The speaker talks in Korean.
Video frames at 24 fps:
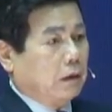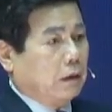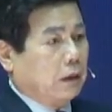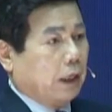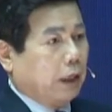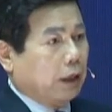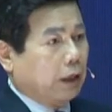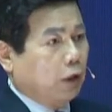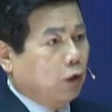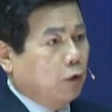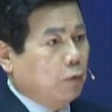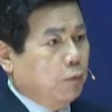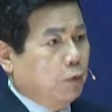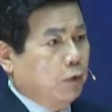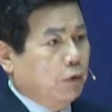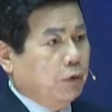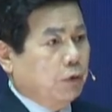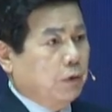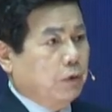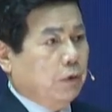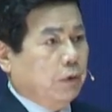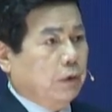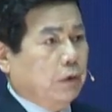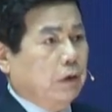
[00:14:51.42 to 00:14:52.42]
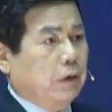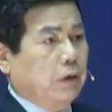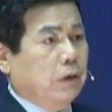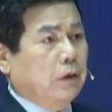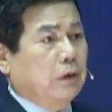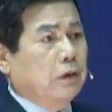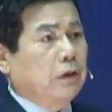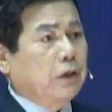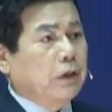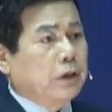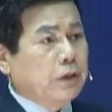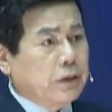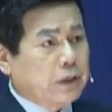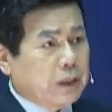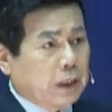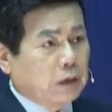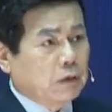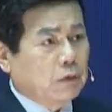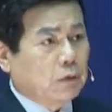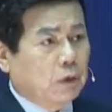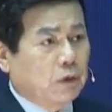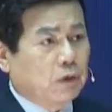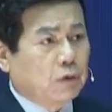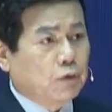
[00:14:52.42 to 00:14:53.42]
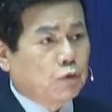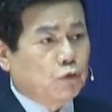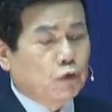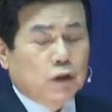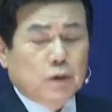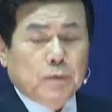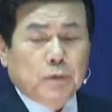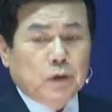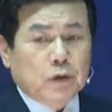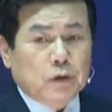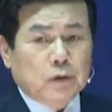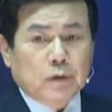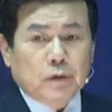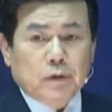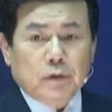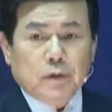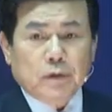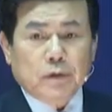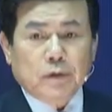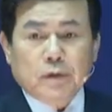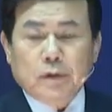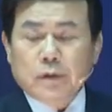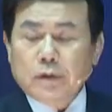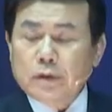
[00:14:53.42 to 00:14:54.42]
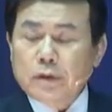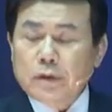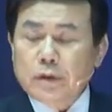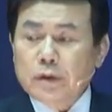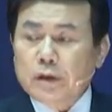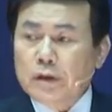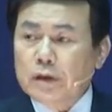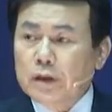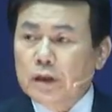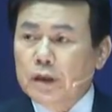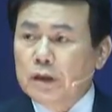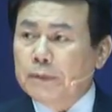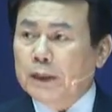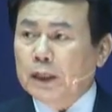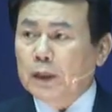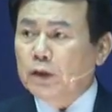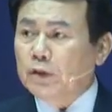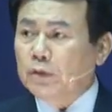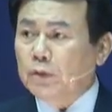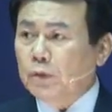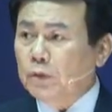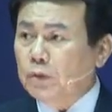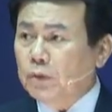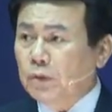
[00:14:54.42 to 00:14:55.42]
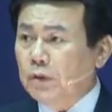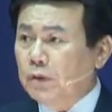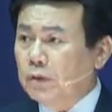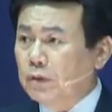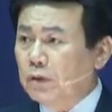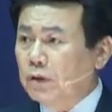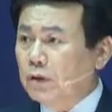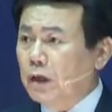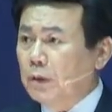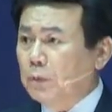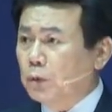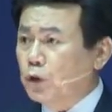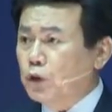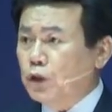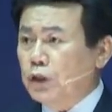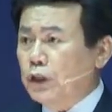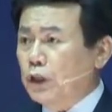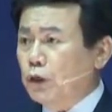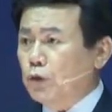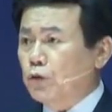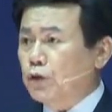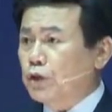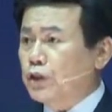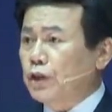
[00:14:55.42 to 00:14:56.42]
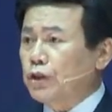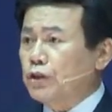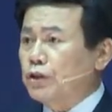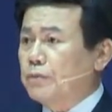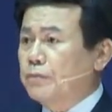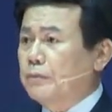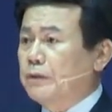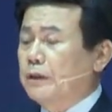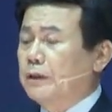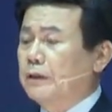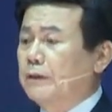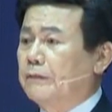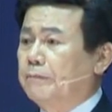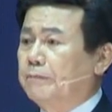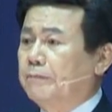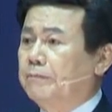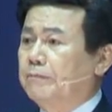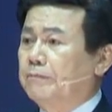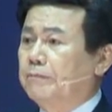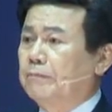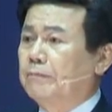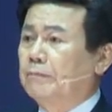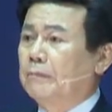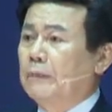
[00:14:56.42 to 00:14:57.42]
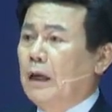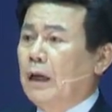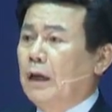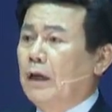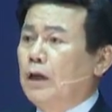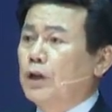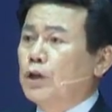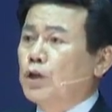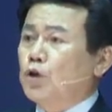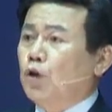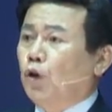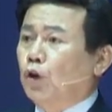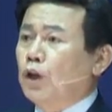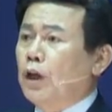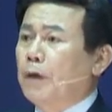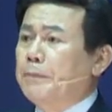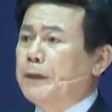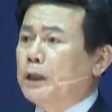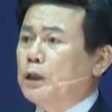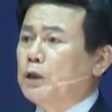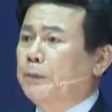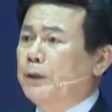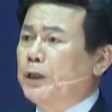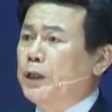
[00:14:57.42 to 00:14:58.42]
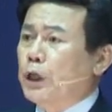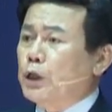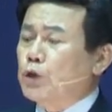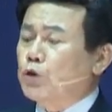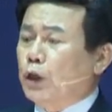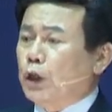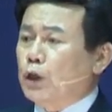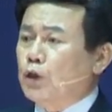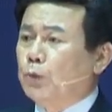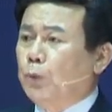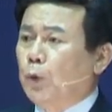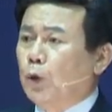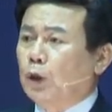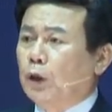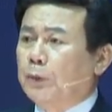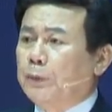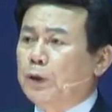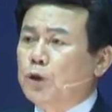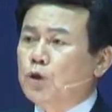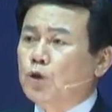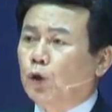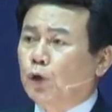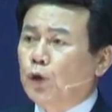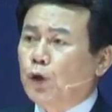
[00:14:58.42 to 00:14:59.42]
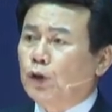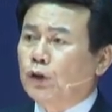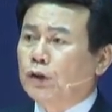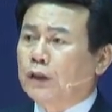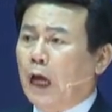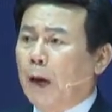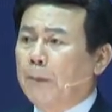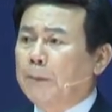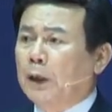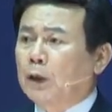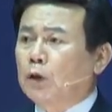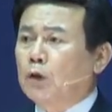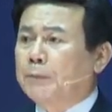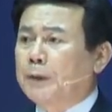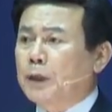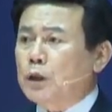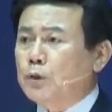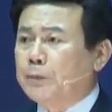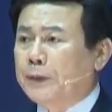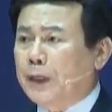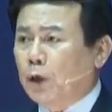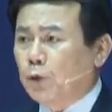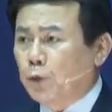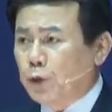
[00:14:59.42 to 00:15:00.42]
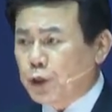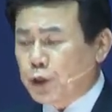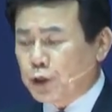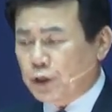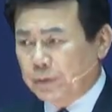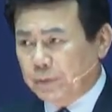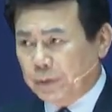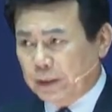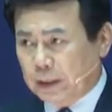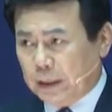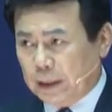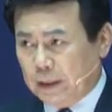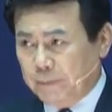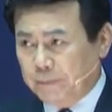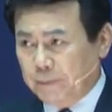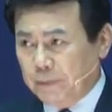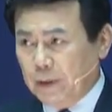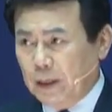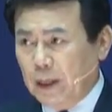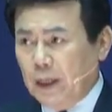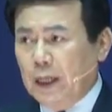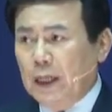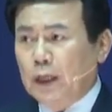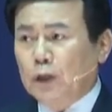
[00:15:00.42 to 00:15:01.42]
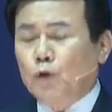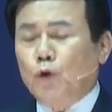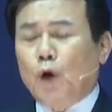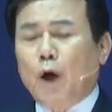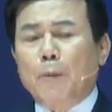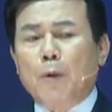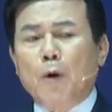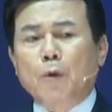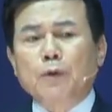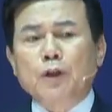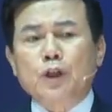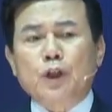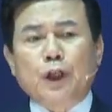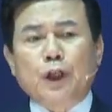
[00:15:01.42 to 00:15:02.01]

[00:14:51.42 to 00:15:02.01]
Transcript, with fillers: 개라고 불렀던 이런 인생도 주님은 이방인들도 회복시켜 주셨습니다. 성경 말씀을 계속해서 보게 되면 성경은 다음 같은 말씀을 하고 있습니다. 누가복음